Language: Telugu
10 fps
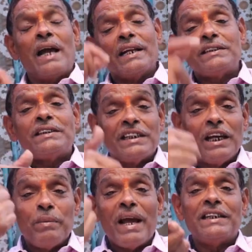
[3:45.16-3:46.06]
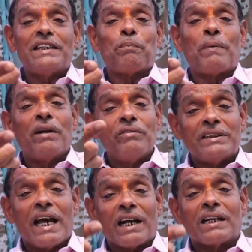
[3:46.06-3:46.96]
అయినా సిబిఐ చెప్పాలి
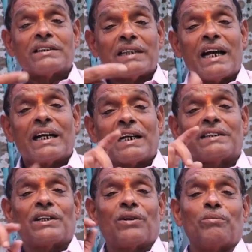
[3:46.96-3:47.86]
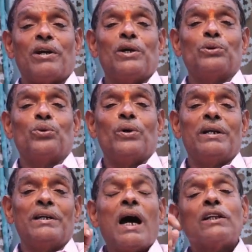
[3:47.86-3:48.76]
విచారణకు సహకరించడం లేదు
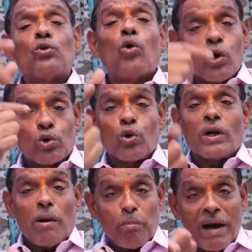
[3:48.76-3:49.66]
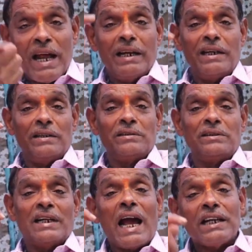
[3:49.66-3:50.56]
అని అది కోర్టు నమ్మాలి
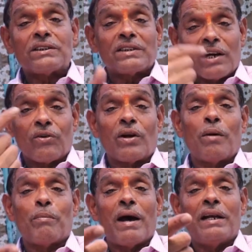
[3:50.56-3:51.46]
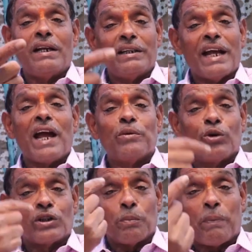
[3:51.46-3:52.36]
న్యాయస్థానం నమ్మాలి
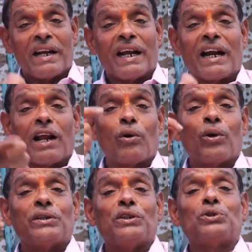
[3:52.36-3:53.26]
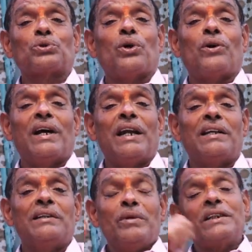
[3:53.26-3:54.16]
న్యాయమూర్తి పరిగణనలోకి తీసుకోవాలి
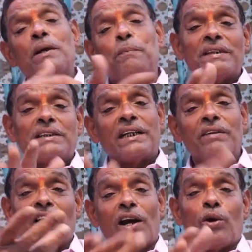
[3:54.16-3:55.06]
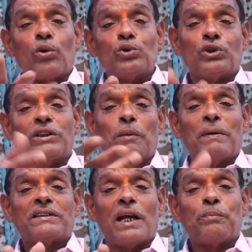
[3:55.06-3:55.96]
మీరు చెప్పేస్తే టీవీలలో కూర్చొని
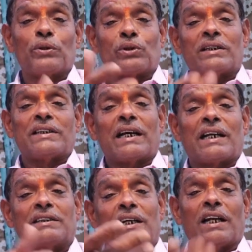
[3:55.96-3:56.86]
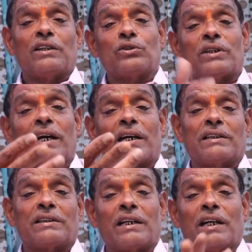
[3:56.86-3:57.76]
చెప్పేస్తే అయిపోతున్నా సహకరించట్లేదు
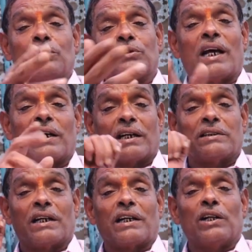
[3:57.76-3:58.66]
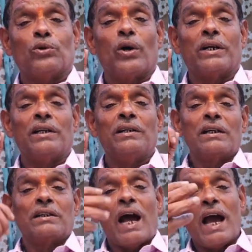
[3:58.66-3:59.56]
సహకరించట్లేదు సహకరించట్లేదు అని
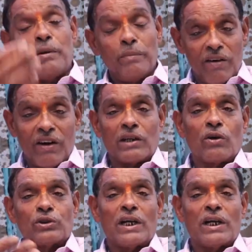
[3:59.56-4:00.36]
ఆయన మేమంటాం